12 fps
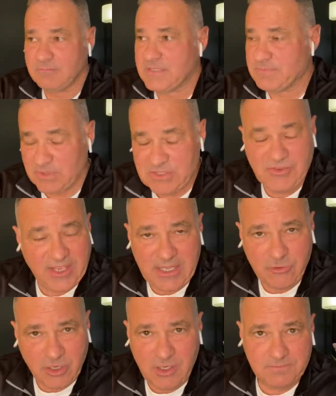C'est pas différent
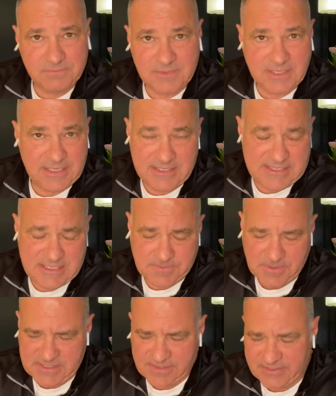en Europe. Regardez ce qui se
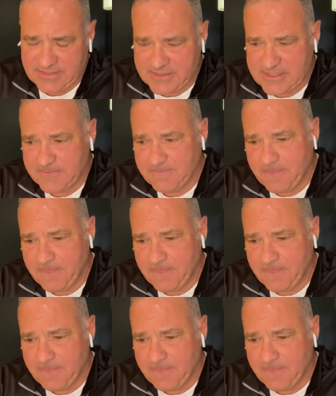passe en France.